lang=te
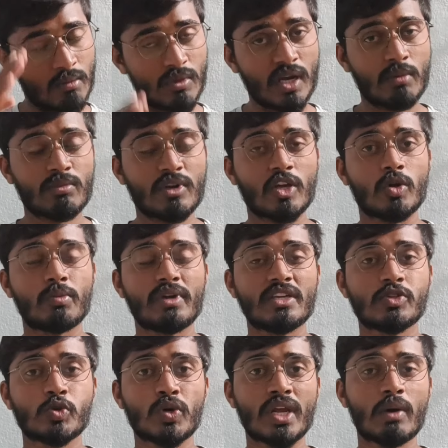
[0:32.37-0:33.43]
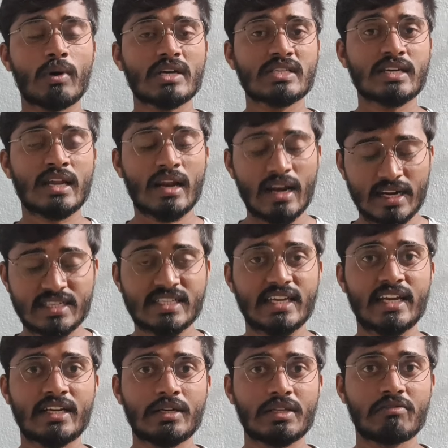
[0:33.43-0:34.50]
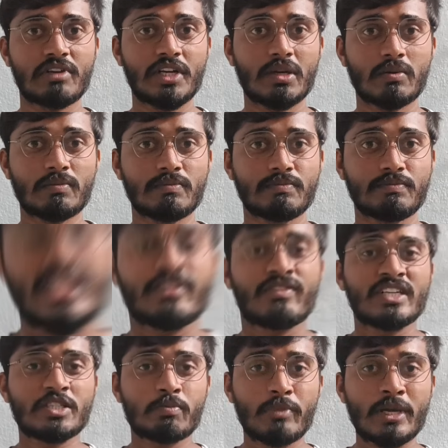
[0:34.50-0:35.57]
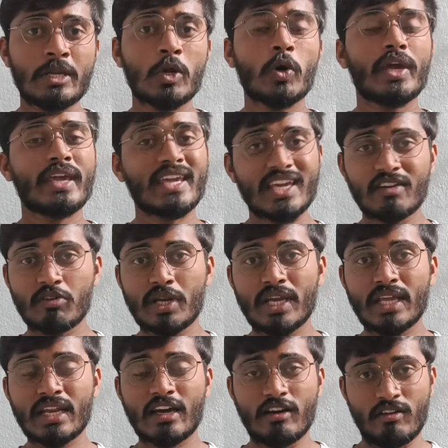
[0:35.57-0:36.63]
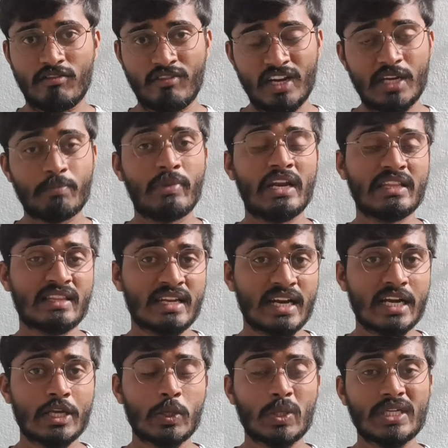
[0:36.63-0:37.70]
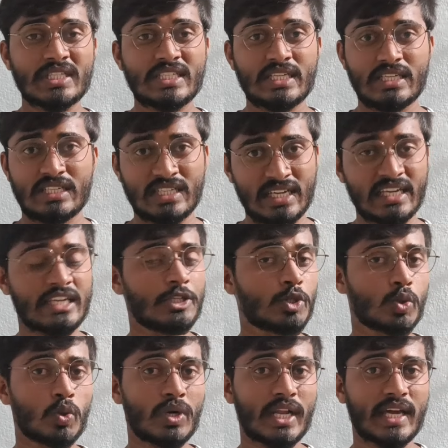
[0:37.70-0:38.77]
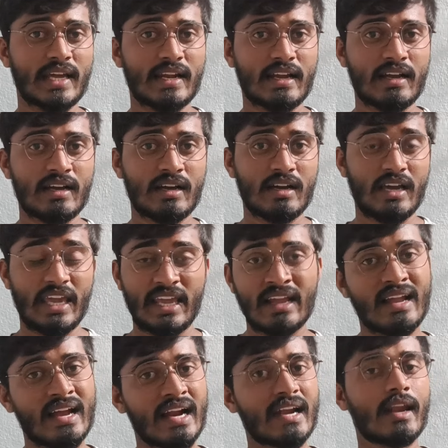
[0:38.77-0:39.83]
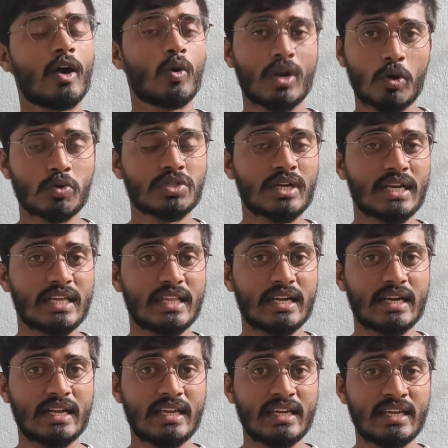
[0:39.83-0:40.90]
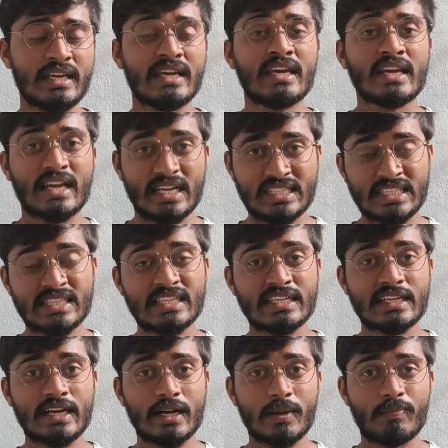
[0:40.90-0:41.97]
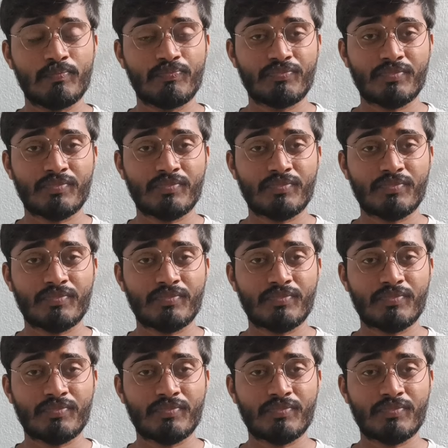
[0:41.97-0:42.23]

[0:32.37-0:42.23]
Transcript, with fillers: రామ్ రామ్ నేను మీ సూర్య భాస్కర్ లెట్స్ గెట్ ఇన్ ద వీడియో అయితే ఫ్రెండ్స్ మీలో ఇంకెవరైనా వీటి పనితనాన్ని గురించి శంకిస్తూ ఉంటే గనక ఇంకా డౌట్ అవసరం లేదండి ఖచ్చితంగా